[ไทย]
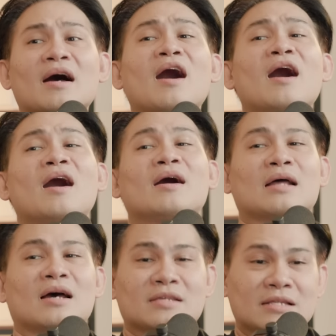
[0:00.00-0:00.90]
ใช่ไหมคะ
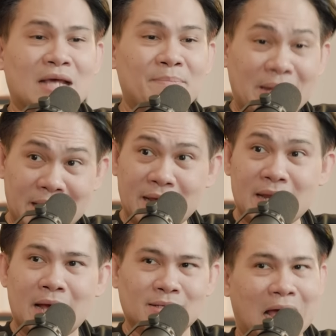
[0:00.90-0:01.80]
ถ้าเกิดสินทรัพย์มันดี
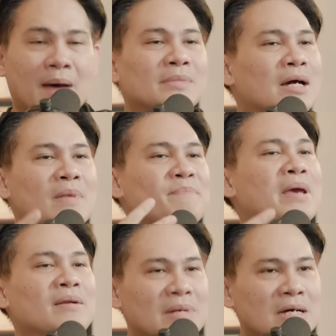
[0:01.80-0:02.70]
เนี่ยสามเดือนมันเป
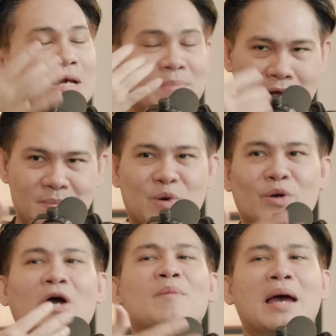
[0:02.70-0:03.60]
ลี่ยนมือเดี๋ยวมันก็มีค
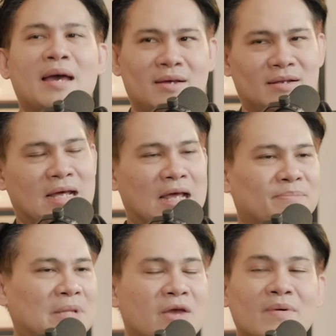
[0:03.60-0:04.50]
นเข้ามานะครับ
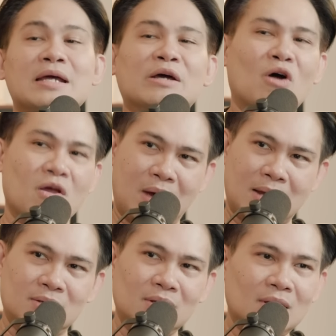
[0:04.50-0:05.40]
ตีว่าหนึ่งร้อยวั
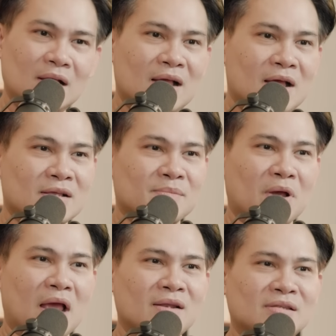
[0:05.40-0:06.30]
นเพ
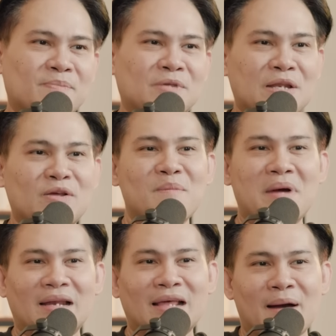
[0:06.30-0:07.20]
ราะฉะนั้นทรัพย์สินก็เห
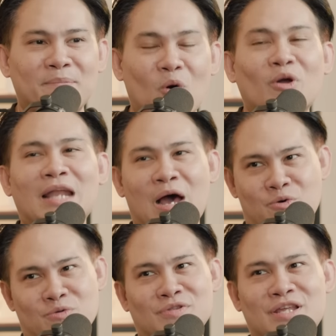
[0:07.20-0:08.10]
มือนกับคนเรา
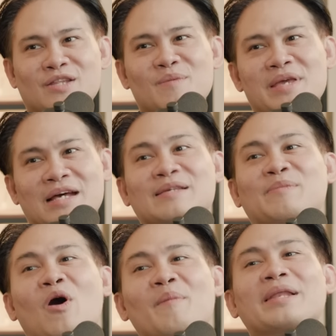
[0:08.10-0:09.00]
ที่ต้องมีเงิน
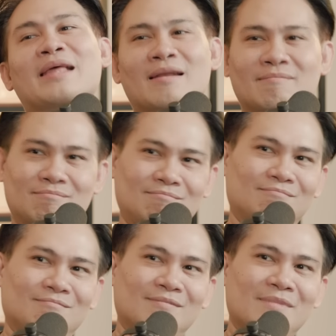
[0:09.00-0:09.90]
สำรองเหมือนกัน
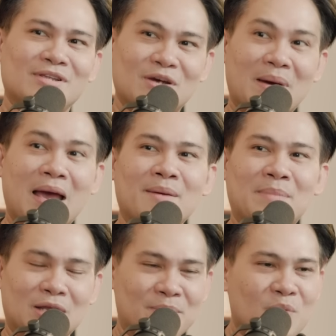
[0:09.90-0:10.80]
ใช่ไหม
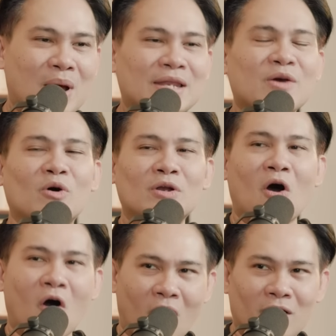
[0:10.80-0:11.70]
มันจะมีวันที่คน
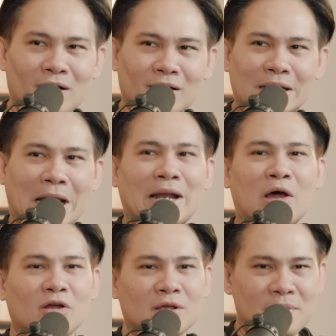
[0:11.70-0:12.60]
ออกนะ
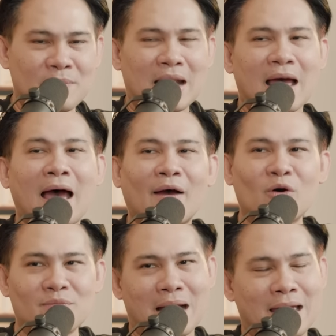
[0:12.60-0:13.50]
เราก็จะมีเวลาหาค
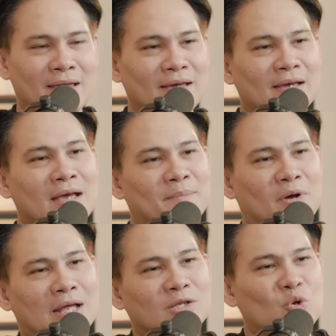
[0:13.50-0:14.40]
นใหม่เพ
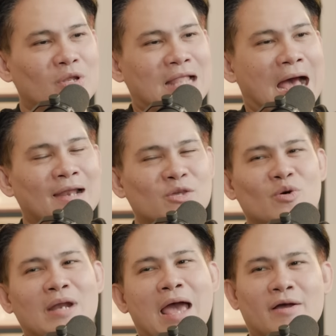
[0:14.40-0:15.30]
ราะฉะนั้นส่วนต่างในช่
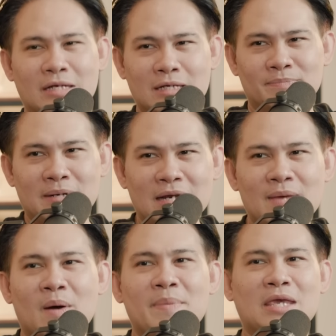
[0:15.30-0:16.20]
วงแรกก็อย่าเพิ่งรี
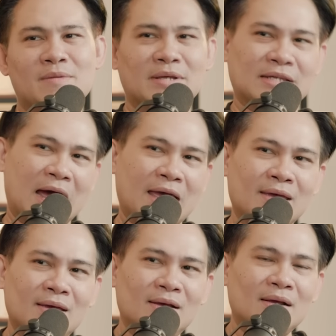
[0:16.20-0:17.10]
บเอาไปกินไปใช้
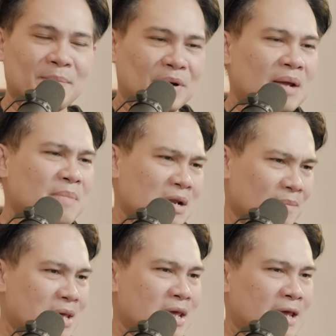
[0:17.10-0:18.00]
เพราะฉะนั้นมันยัง
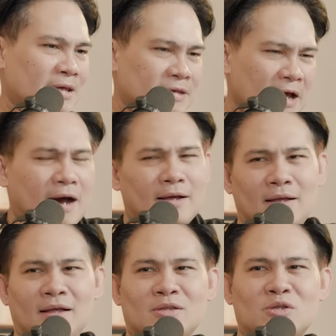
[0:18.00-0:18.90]
มีอีกเยอะ
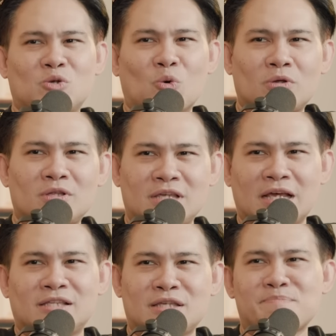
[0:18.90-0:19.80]
จุกจิ
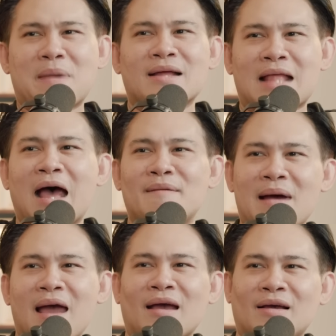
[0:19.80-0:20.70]
กจิปาถะ
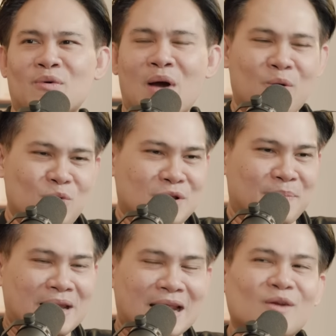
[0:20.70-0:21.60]
มากกว่าคุณจะ
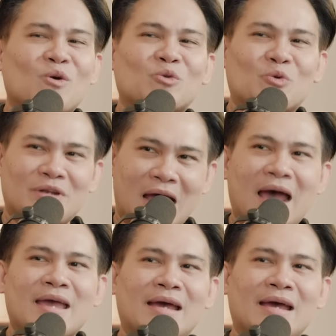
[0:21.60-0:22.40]
เป็นนักลงทุนได้